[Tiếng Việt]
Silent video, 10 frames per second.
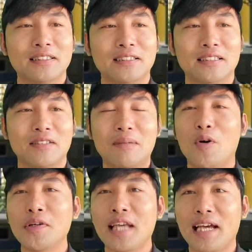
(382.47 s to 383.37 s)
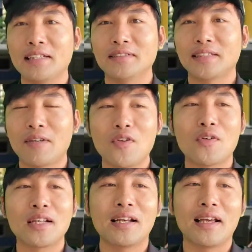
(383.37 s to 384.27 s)
ờ, lại bỏ chạy theo
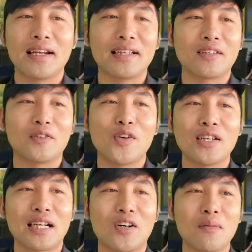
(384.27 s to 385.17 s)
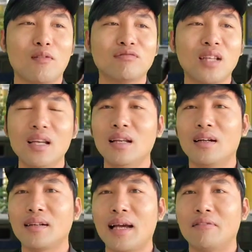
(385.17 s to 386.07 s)
cô Đinh Lan đó cô nói rằng có một thế
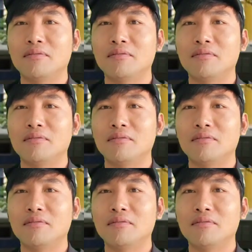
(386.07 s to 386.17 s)
lực nào